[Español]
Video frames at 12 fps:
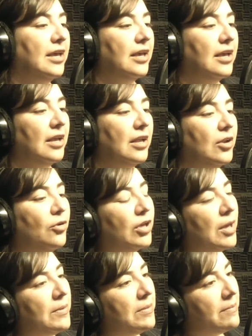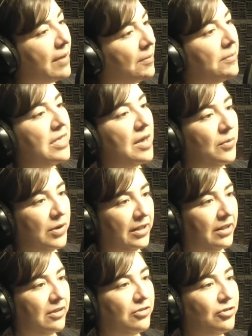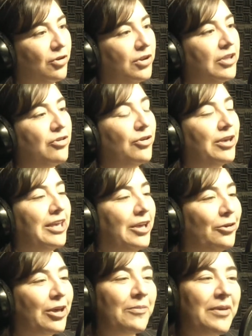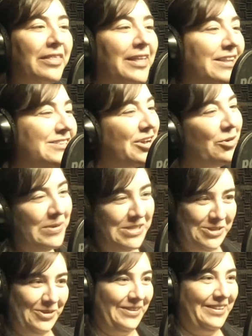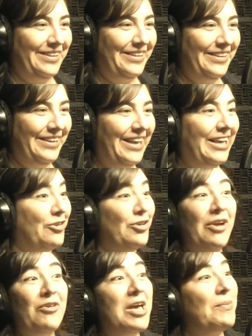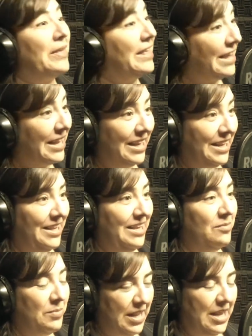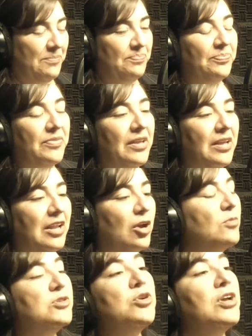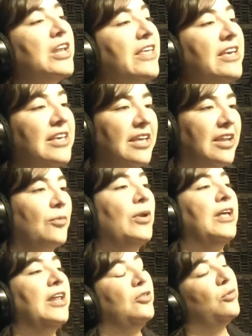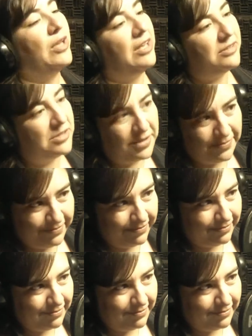Eh, lo que a mí más me llamó la atención y yo quiero que me den esa comisión, es que yo la voy a pedir. Mira, la comisión que nadie quiere, ¿cuál crees tú que es?